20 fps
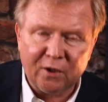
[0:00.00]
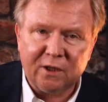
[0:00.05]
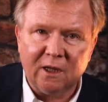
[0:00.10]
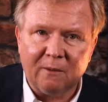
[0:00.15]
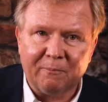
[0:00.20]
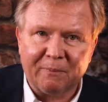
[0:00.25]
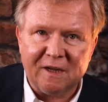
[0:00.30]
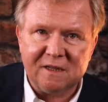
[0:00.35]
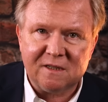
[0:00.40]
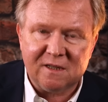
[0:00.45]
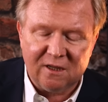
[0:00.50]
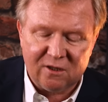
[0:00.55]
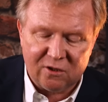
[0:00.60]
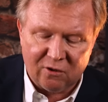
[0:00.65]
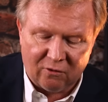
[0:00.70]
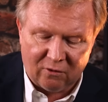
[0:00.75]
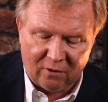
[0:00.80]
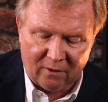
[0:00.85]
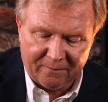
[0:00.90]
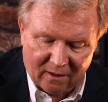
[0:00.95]
Petite
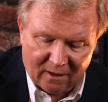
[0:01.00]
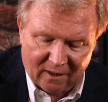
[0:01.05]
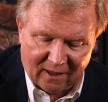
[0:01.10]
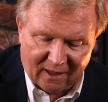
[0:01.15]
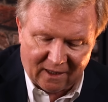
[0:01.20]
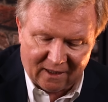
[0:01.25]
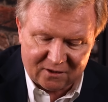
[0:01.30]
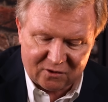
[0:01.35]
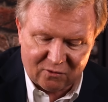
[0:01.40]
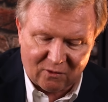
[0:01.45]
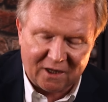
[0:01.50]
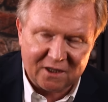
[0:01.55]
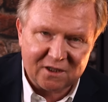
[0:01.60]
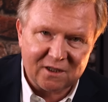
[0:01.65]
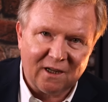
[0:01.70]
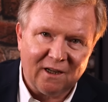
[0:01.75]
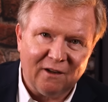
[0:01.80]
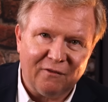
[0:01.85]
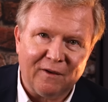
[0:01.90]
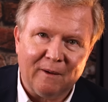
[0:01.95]
précision, la Swatch
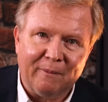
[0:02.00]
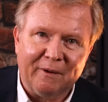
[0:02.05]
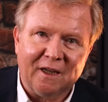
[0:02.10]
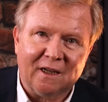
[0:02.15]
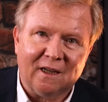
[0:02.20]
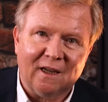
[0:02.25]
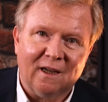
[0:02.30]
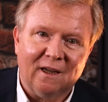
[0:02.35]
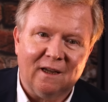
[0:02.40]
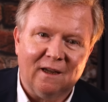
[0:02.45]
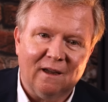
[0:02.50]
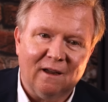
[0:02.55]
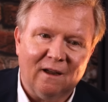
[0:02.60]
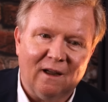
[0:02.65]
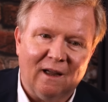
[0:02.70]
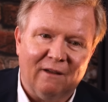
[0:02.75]
est fabriquée